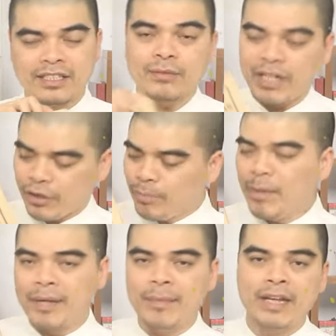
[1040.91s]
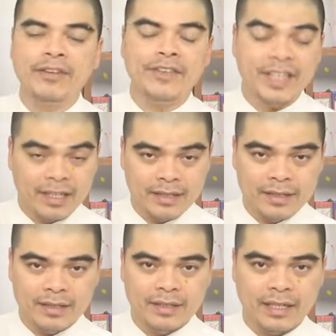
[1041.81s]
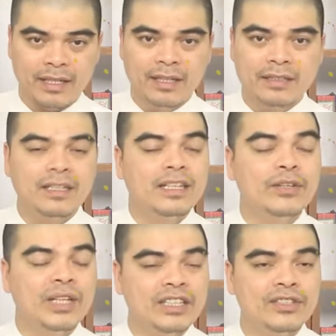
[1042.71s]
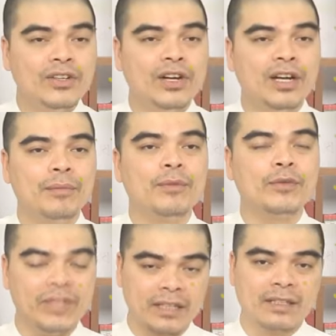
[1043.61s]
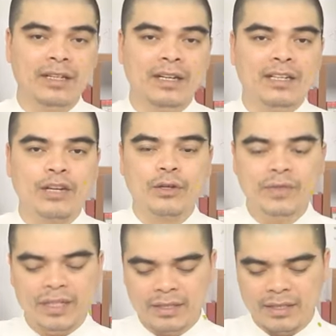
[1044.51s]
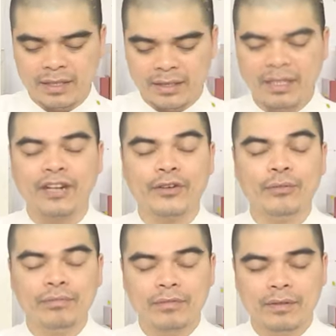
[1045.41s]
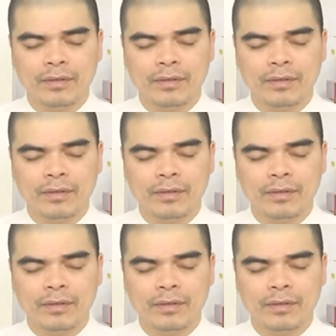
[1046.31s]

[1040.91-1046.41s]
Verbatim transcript: Trong này có 77 bài văn khấn. Đấy, rất hữu ích cho mọi việc để quý vị thờ cúng,